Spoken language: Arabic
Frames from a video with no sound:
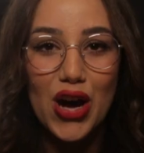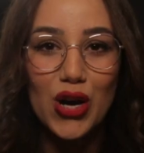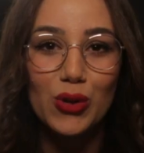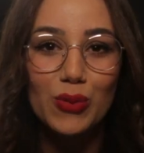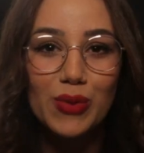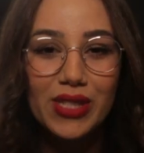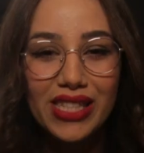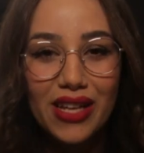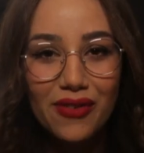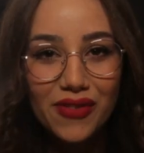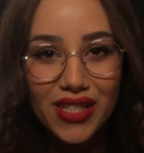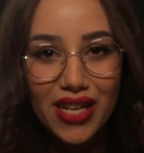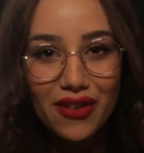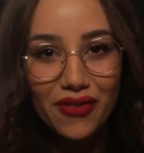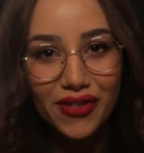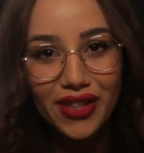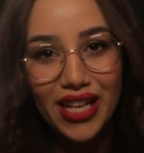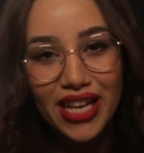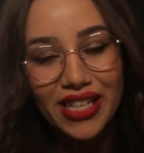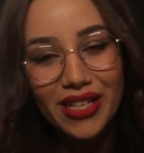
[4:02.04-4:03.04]
وبزاف ديال
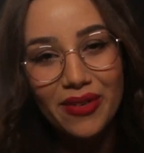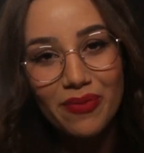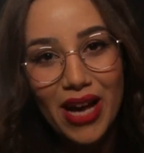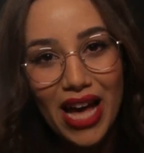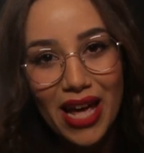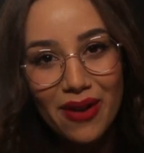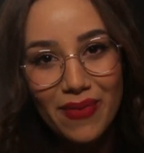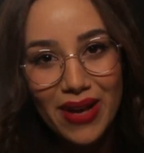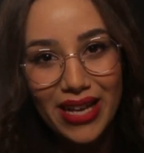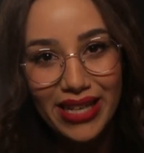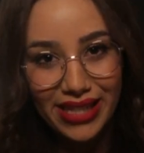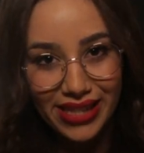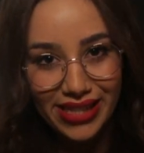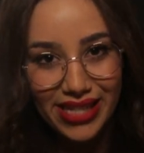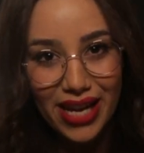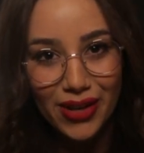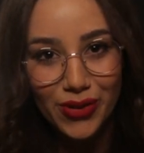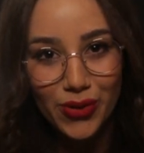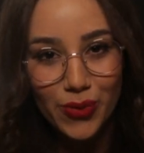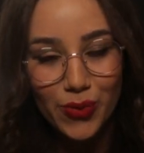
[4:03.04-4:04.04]
الفنانين المغاربه اللي
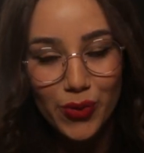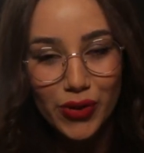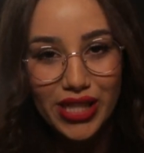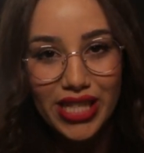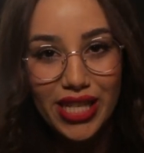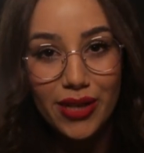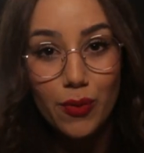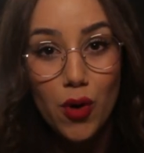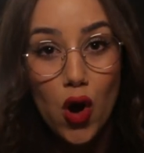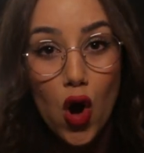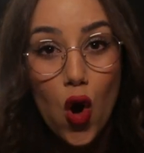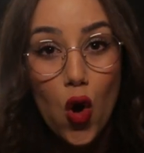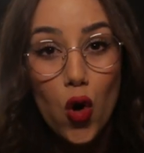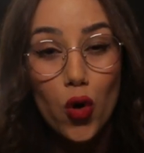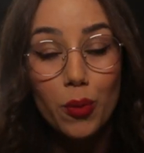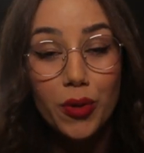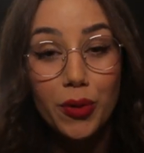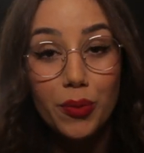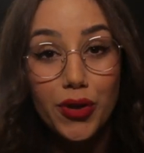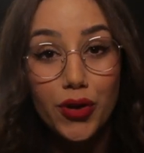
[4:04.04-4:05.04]
انتقدوا مسلم
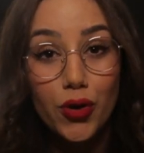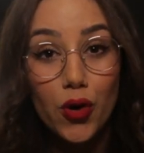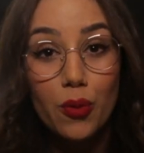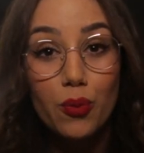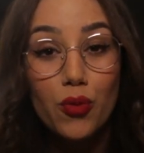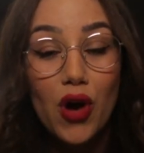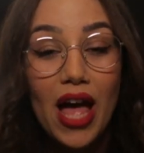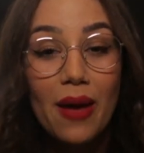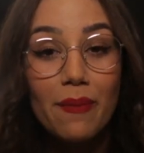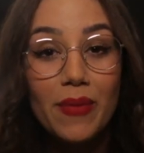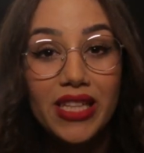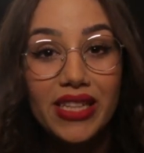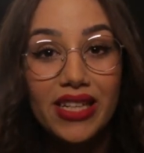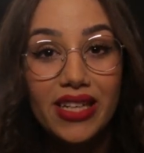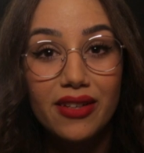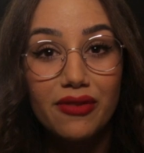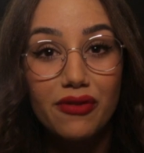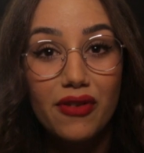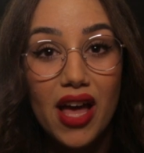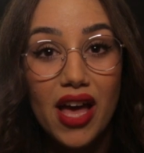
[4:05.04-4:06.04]
ومن بينهم محمد
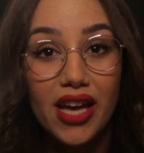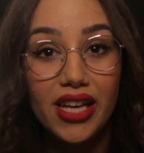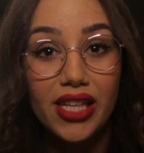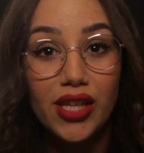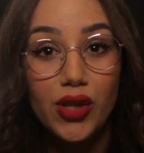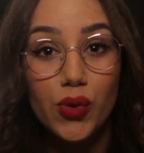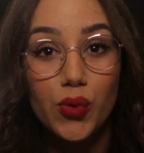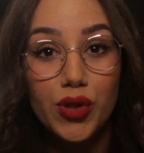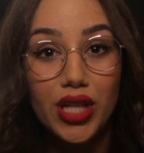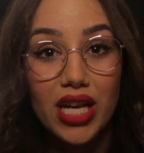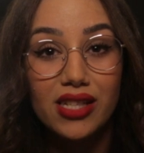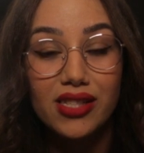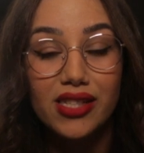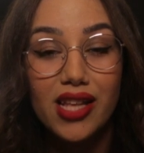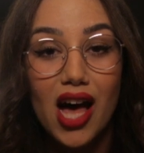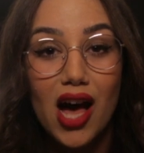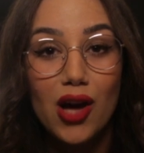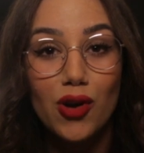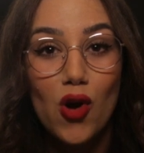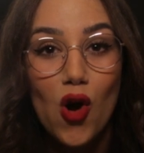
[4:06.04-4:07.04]
الرفاعي
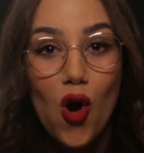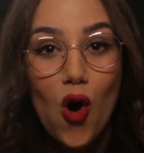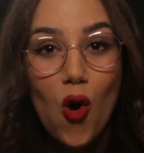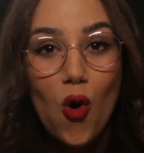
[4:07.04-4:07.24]
ويسار